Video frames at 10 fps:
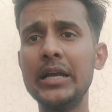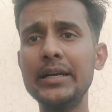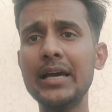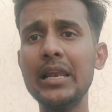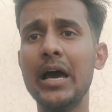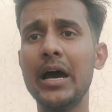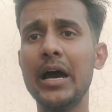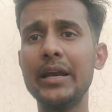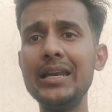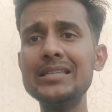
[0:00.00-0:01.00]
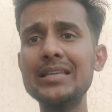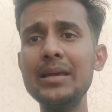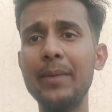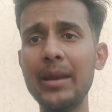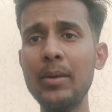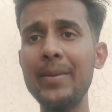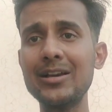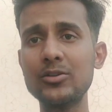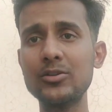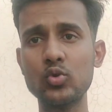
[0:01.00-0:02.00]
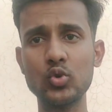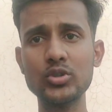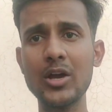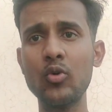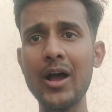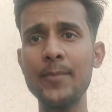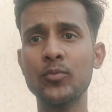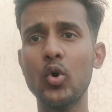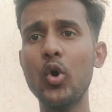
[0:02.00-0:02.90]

थिएटिकल रिलीज के बारे में मेकर्स को सोचना होगा